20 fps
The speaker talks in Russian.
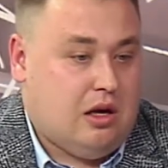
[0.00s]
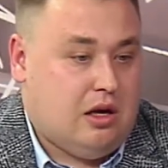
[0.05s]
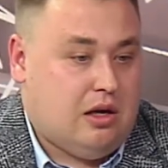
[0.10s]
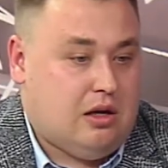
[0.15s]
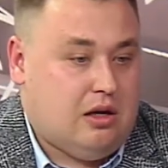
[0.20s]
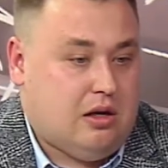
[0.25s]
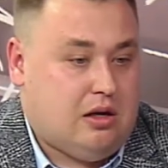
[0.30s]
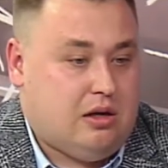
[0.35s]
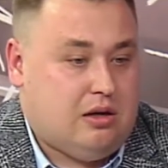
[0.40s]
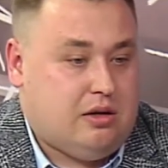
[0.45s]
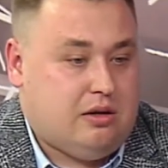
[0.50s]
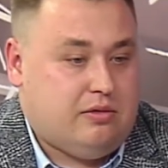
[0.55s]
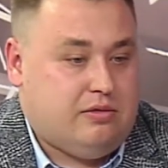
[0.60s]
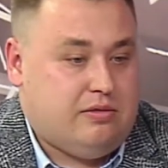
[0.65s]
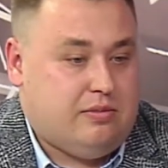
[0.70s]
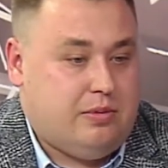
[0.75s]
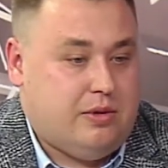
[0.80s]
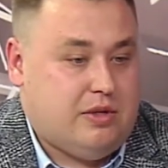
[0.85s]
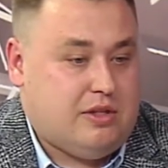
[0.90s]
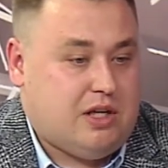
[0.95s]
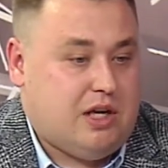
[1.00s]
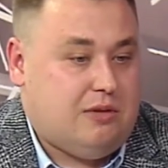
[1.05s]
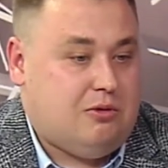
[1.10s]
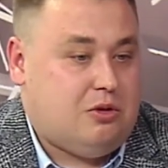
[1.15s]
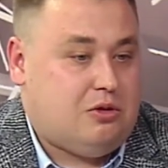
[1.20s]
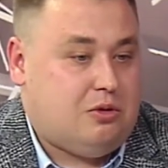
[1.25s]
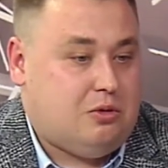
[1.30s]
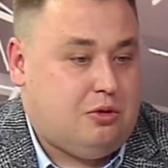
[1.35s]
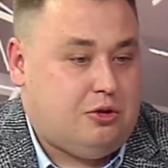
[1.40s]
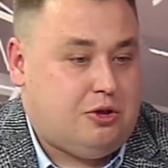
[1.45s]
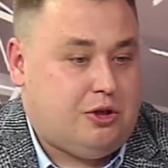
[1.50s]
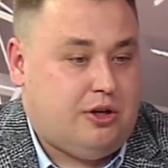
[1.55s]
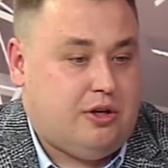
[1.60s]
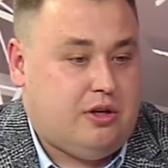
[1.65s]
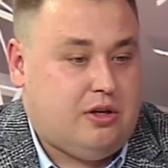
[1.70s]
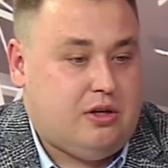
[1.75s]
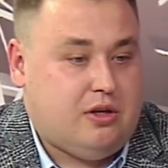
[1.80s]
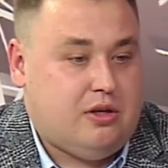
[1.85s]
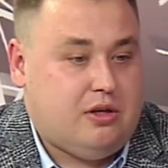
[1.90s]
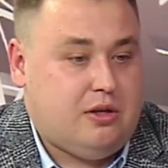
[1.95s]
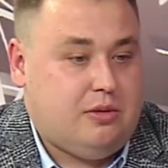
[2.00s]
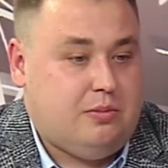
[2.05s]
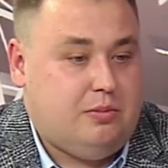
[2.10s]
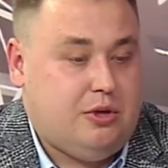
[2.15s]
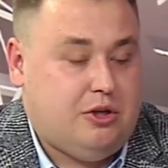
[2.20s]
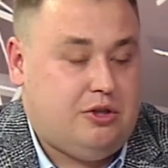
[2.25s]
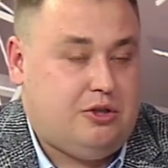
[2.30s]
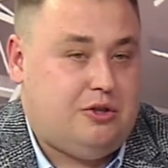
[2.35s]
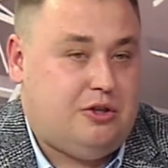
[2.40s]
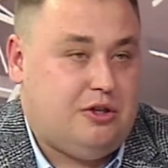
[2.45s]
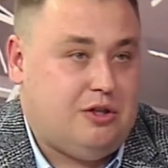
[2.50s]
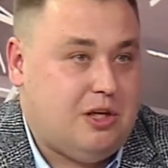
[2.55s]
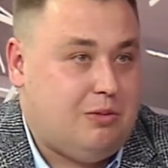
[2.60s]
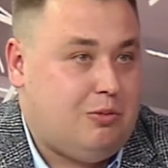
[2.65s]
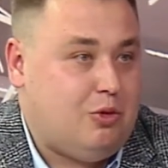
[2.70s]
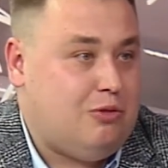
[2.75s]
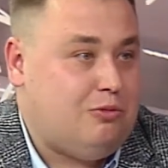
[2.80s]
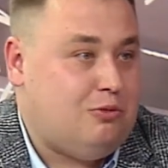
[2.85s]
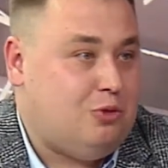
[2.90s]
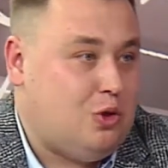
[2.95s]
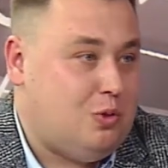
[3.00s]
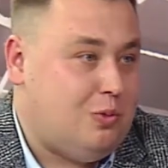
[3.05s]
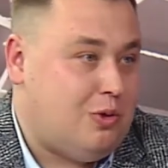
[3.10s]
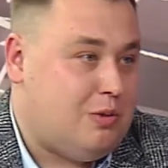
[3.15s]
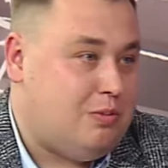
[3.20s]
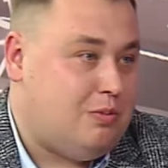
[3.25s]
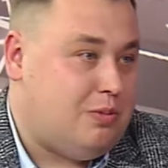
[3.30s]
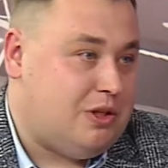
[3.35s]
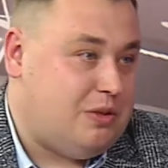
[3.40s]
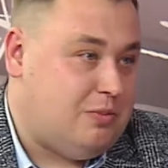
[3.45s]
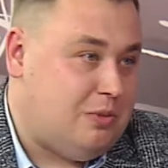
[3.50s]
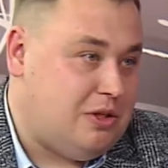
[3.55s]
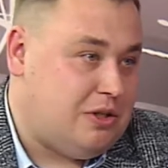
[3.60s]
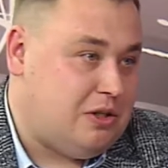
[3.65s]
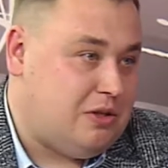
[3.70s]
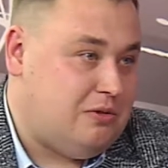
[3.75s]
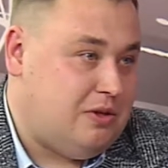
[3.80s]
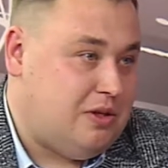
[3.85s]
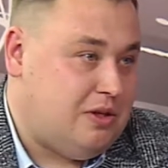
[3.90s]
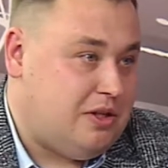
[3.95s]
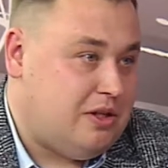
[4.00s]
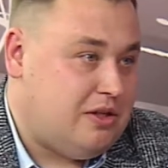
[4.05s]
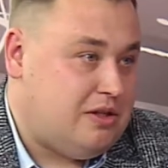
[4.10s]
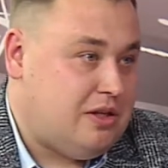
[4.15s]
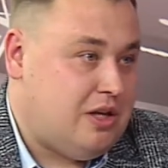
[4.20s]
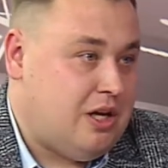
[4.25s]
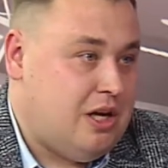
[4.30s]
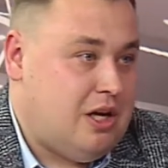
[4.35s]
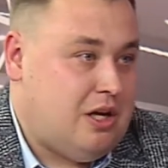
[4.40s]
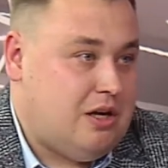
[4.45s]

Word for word: А, в поисковой строчке пишите «Добро в добром», подписывайтесь.